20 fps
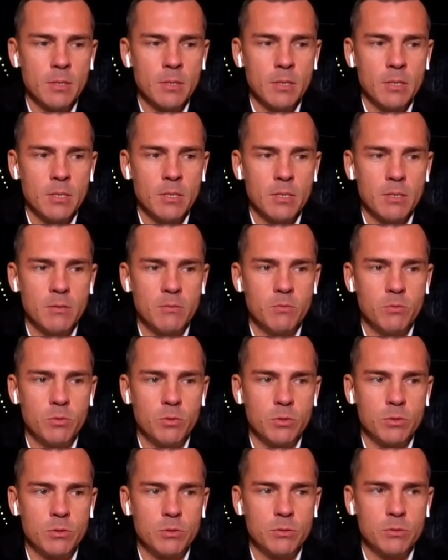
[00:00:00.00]
А,
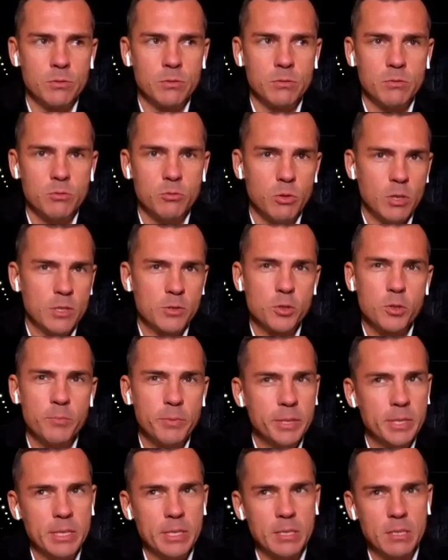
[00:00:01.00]
вот. Э, ну,
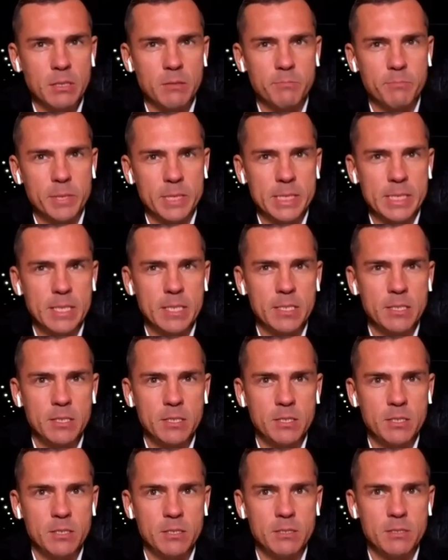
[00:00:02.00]
особенно
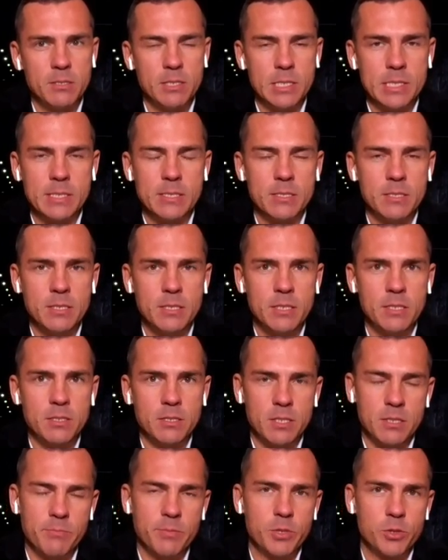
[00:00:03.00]
последние 10 дней
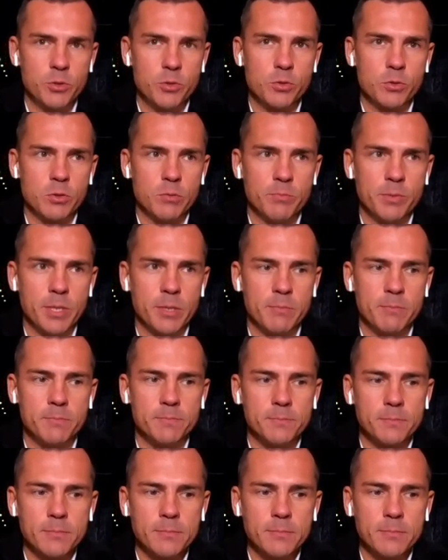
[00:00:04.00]
я почувствовал прям